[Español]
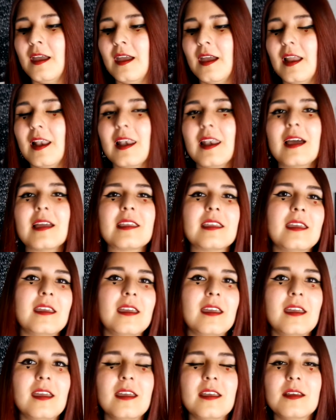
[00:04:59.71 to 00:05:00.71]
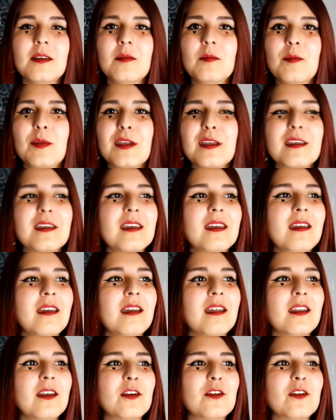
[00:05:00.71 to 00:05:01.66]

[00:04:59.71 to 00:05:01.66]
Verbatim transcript: en la que ven que